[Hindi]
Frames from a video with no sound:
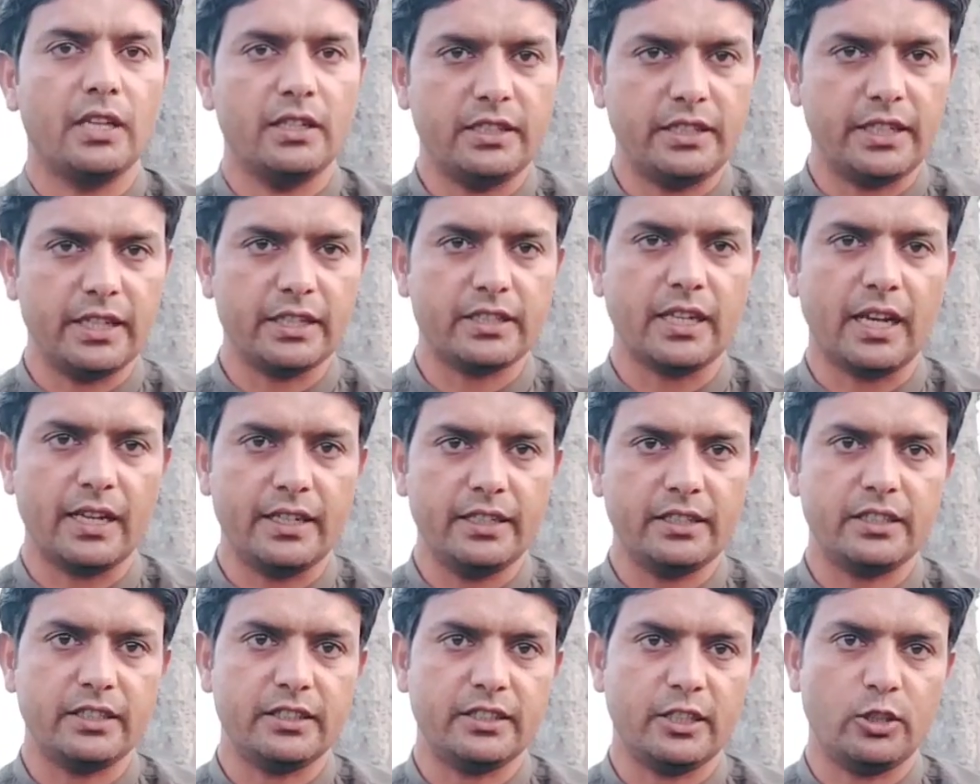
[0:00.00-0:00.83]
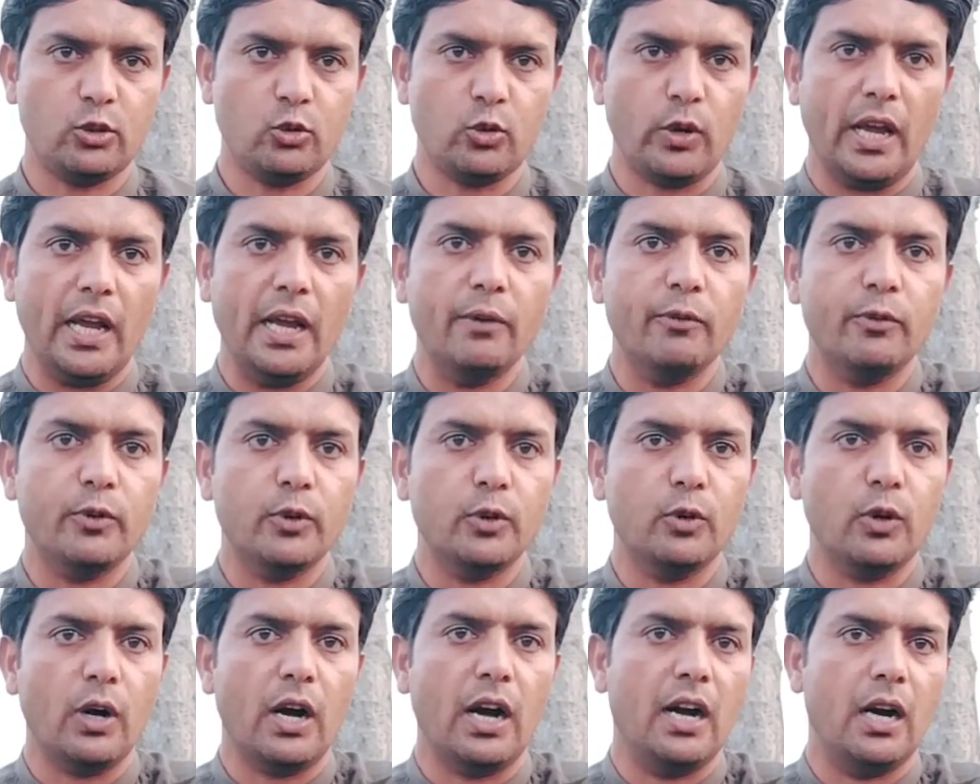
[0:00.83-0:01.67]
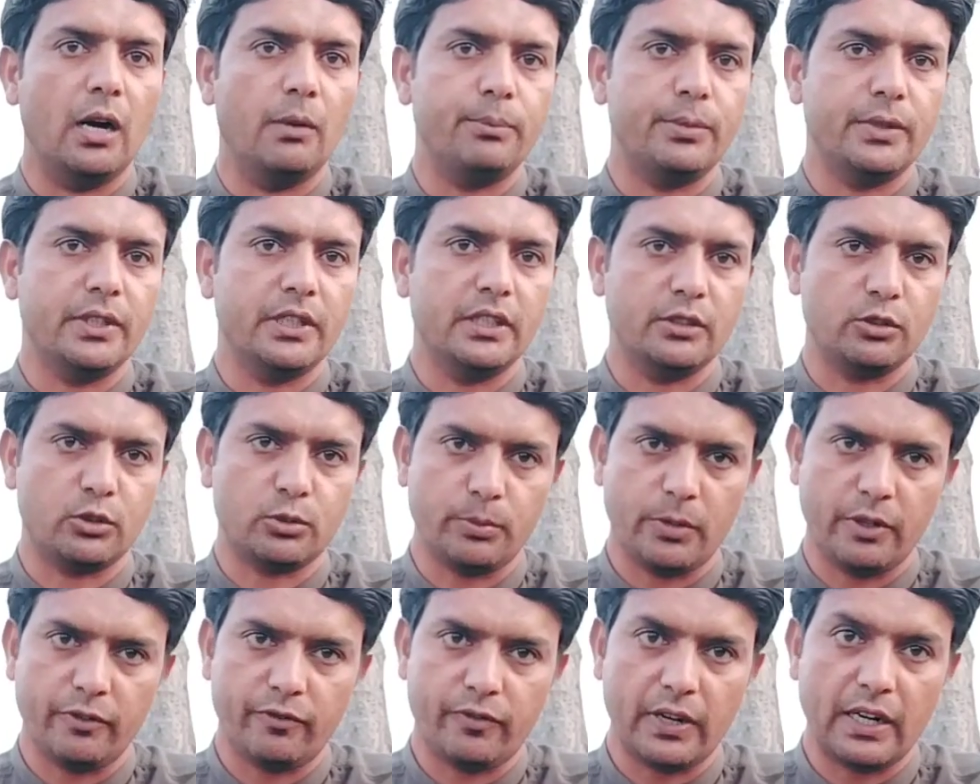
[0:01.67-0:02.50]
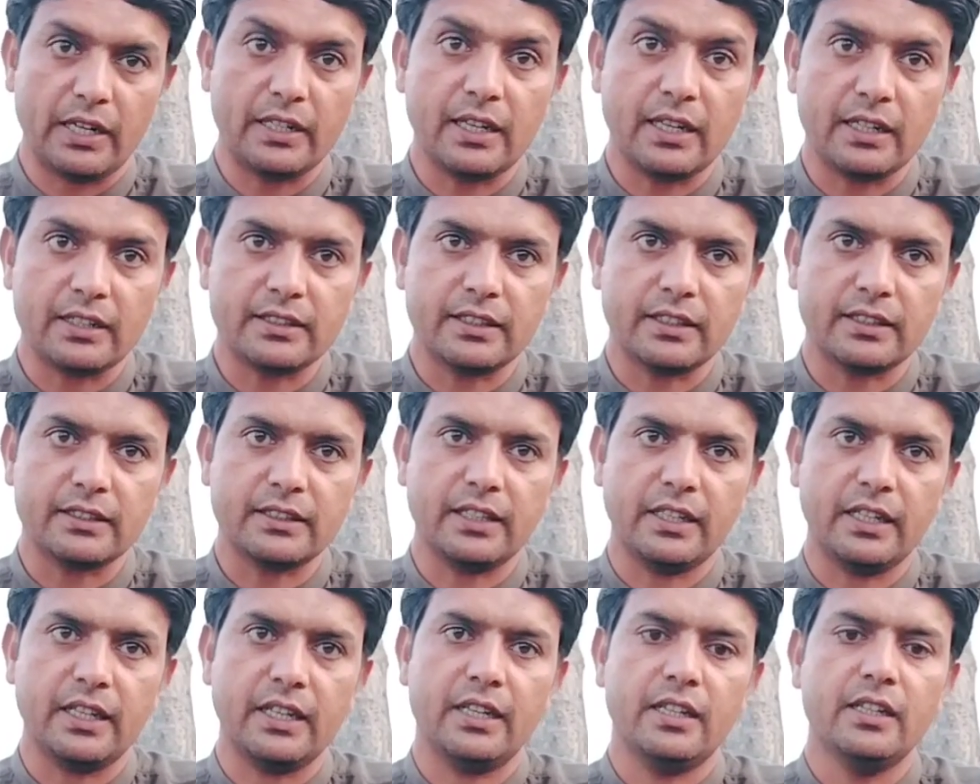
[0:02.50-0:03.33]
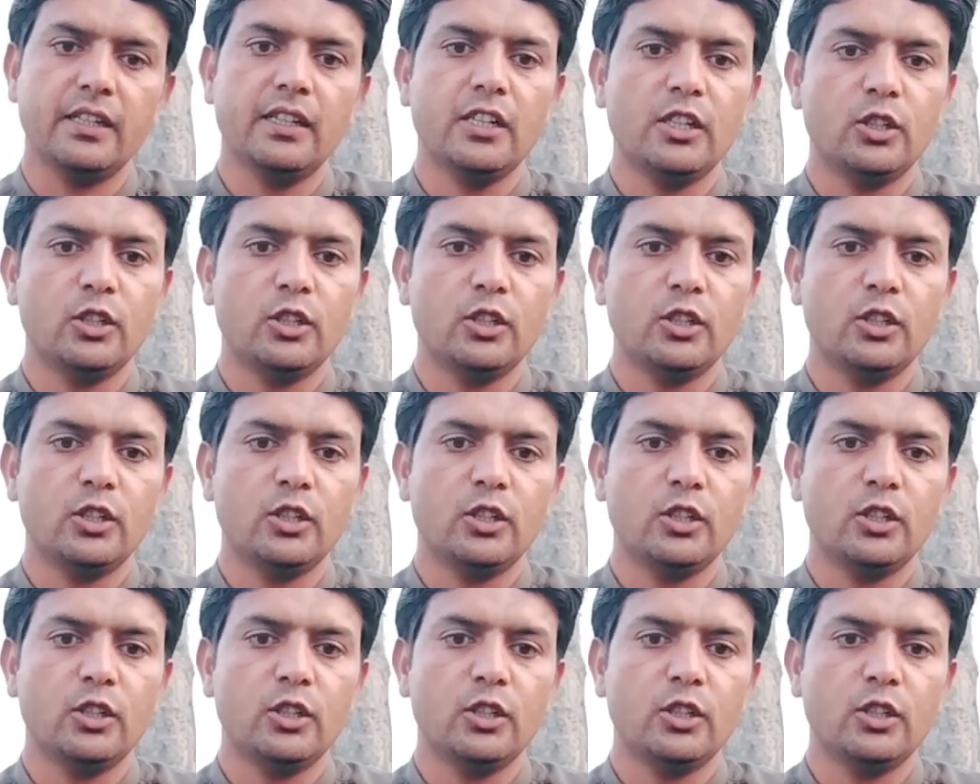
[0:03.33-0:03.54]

ये सारी चीज़ें जो हैं वो आप उसमें फ्लड कर सकते हैं